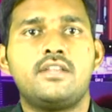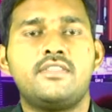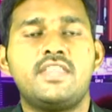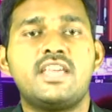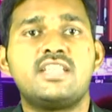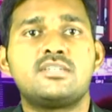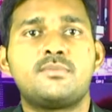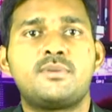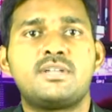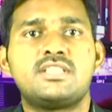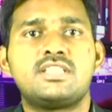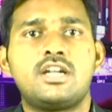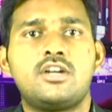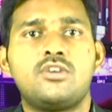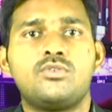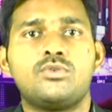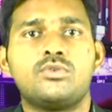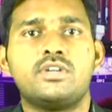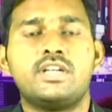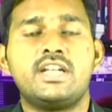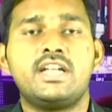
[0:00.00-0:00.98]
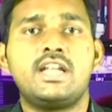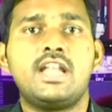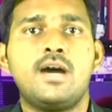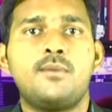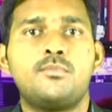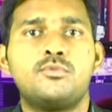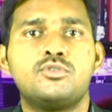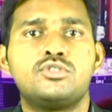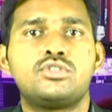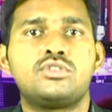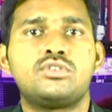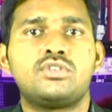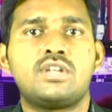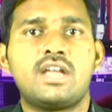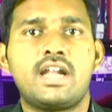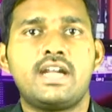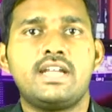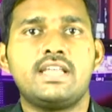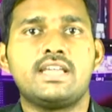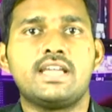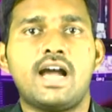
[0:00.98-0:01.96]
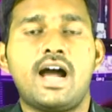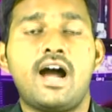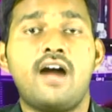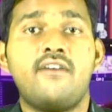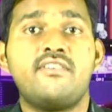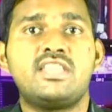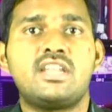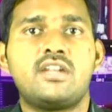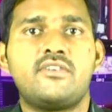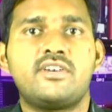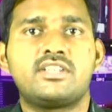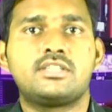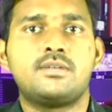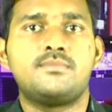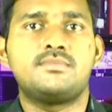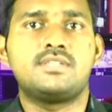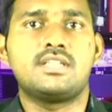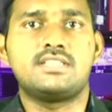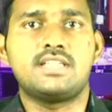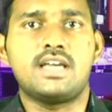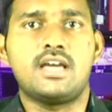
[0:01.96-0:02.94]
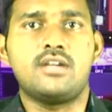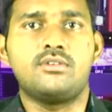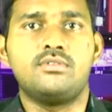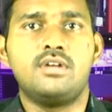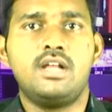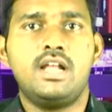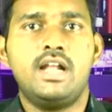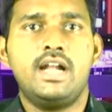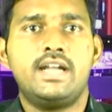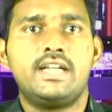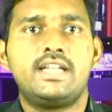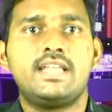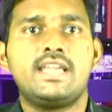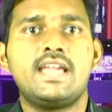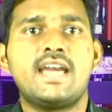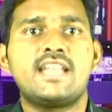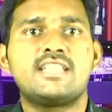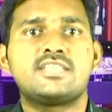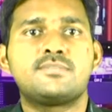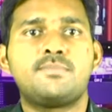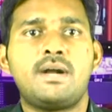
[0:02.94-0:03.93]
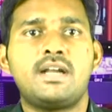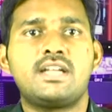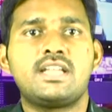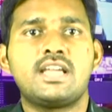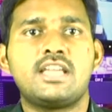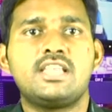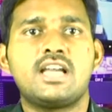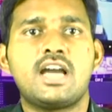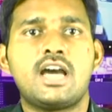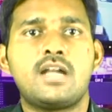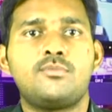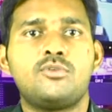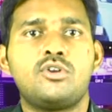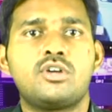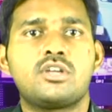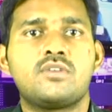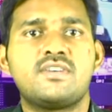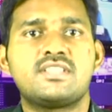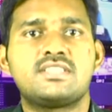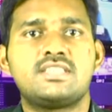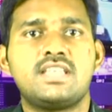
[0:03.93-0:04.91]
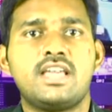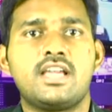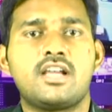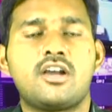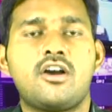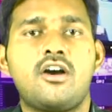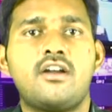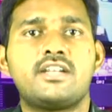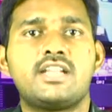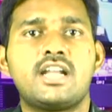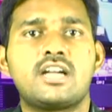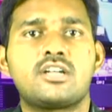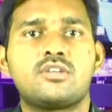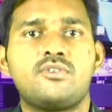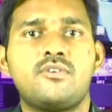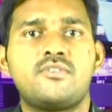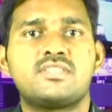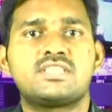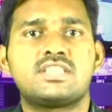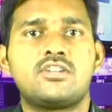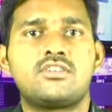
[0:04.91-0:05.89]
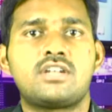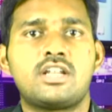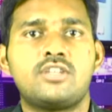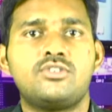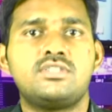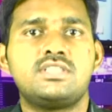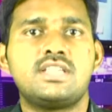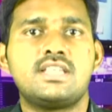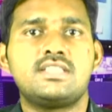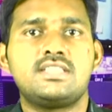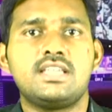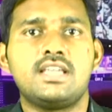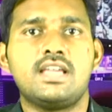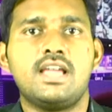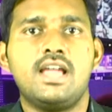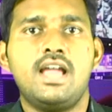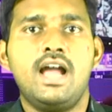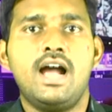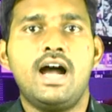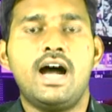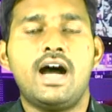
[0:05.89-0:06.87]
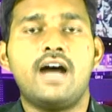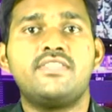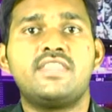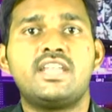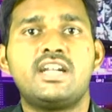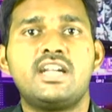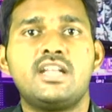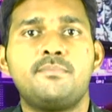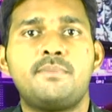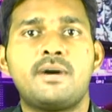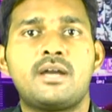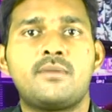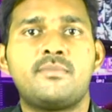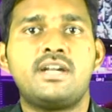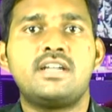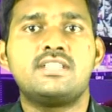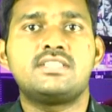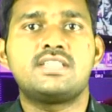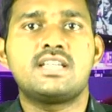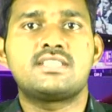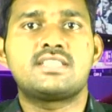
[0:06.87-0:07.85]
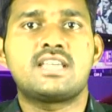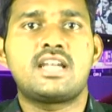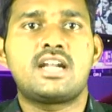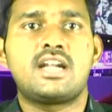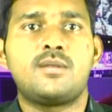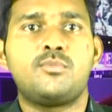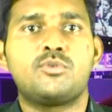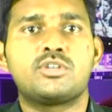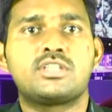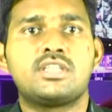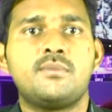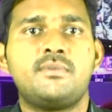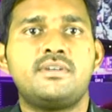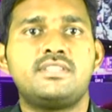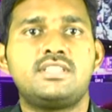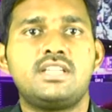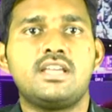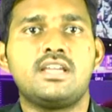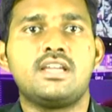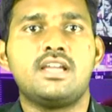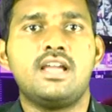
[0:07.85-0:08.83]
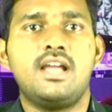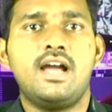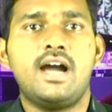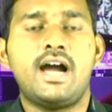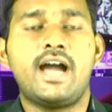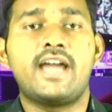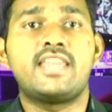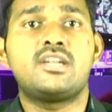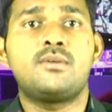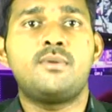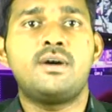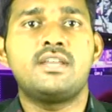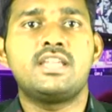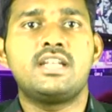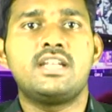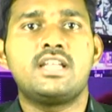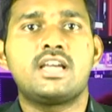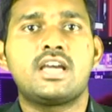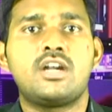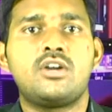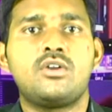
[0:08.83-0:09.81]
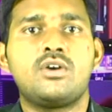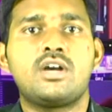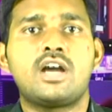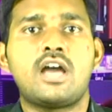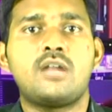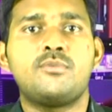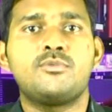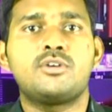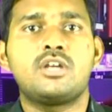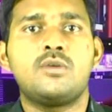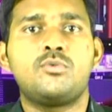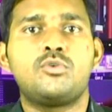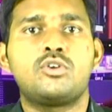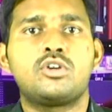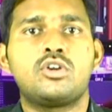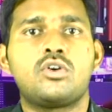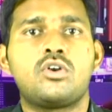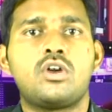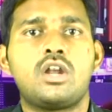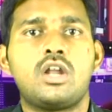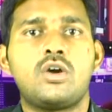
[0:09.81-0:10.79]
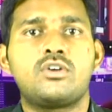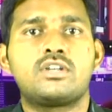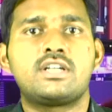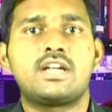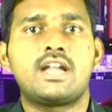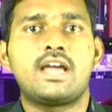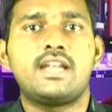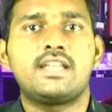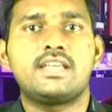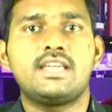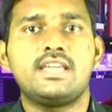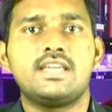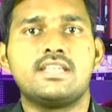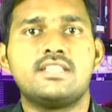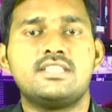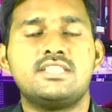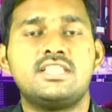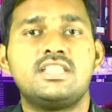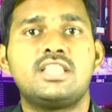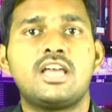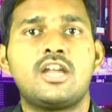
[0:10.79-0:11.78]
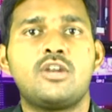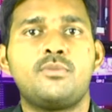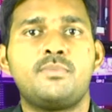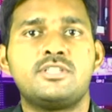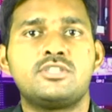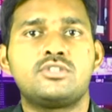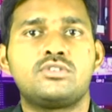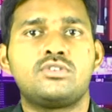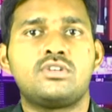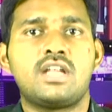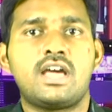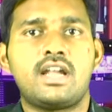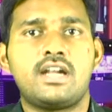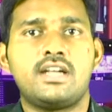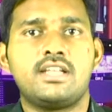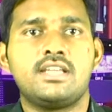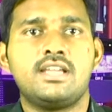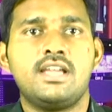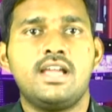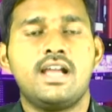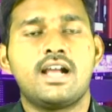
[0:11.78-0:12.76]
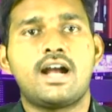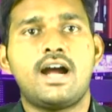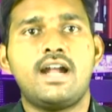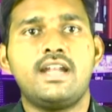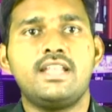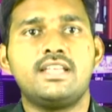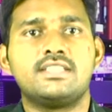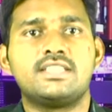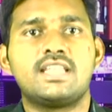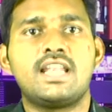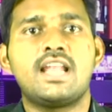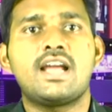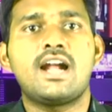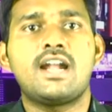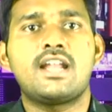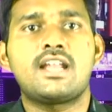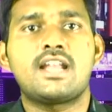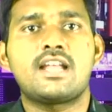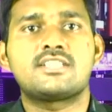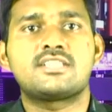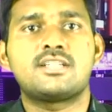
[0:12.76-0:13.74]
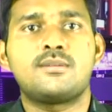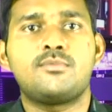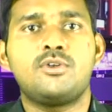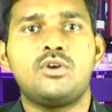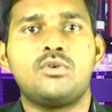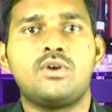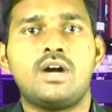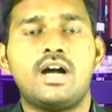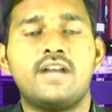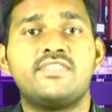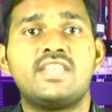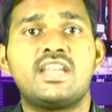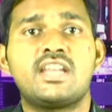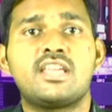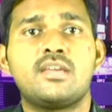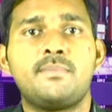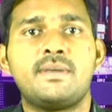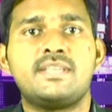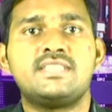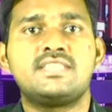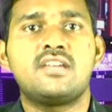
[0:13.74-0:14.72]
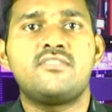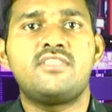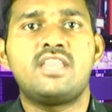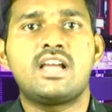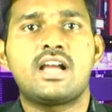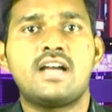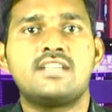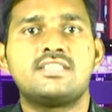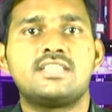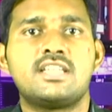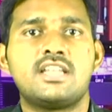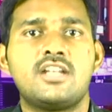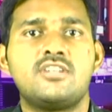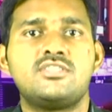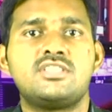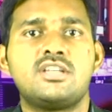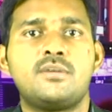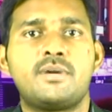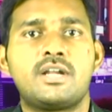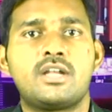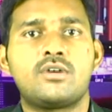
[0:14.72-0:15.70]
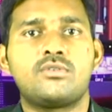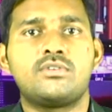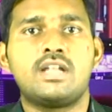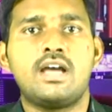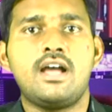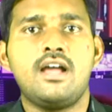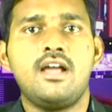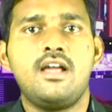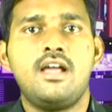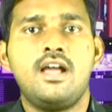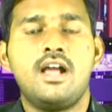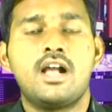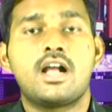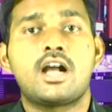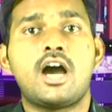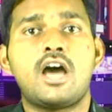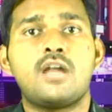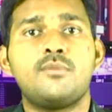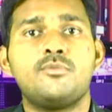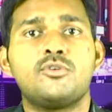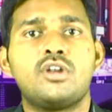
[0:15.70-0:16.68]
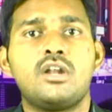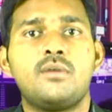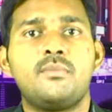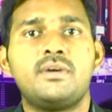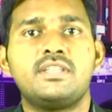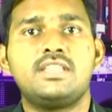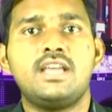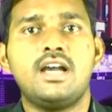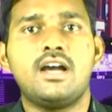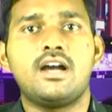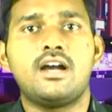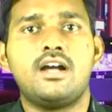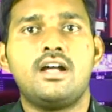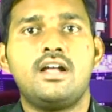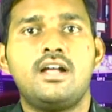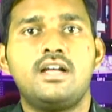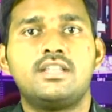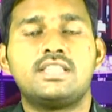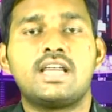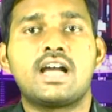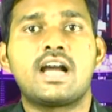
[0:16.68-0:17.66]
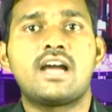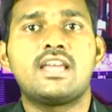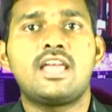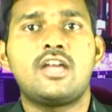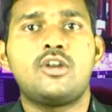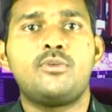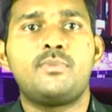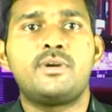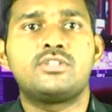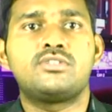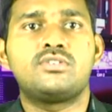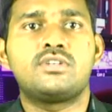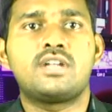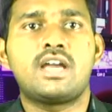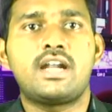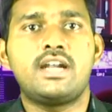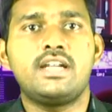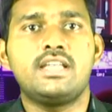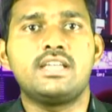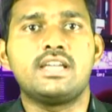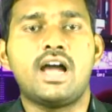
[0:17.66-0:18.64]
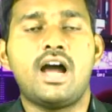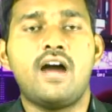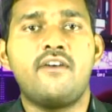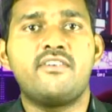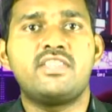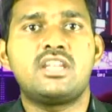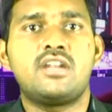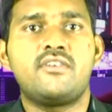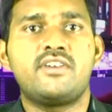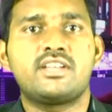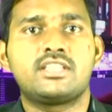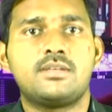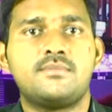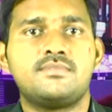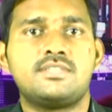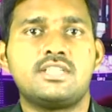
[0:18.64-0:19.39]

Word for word: దేశ ప్రజలను నిండా ముంచుతున్నారని ఆవేదన వ్యక్తం చేశారు టీఆర్ఎస్ పార్టీ అధికారంలోకి వస్తే కాంట్రాక్ట్ వ్యవస్థను రద్దు చేసి అందరినీ పర్మనెంట్ చేస్తానన్న ముఖ్యమంత్రి హైదరాబాద్ ఎన్నికలలో కార్మికుల ఓట్లు కొల్లగొట్టడానికి జీతాలు పెంచుతున్నారని కానీ తెలంగాణ రాష్ట్రంలో అందరికీ పెంచే విధంగా చర్యలు చేపట్టకుండా కార్మికుల మధ్య తగాదాలు పెడుతున్నారని ఆవేదన వ్యక్తం